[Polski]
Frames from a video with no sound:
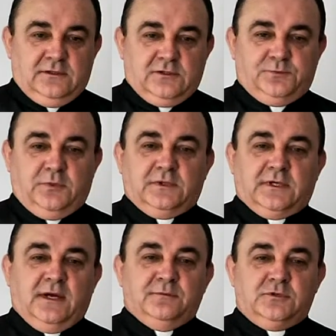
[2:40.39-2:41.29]

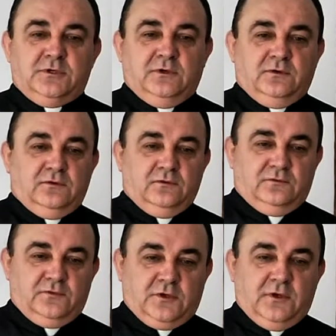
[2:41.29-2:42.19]
Spotykamy się
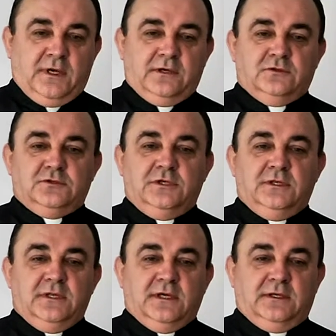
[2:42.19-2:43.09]
w gronach
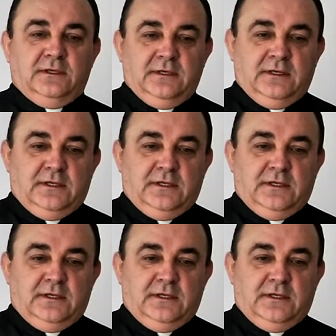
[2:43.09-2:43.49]
rodzinnych,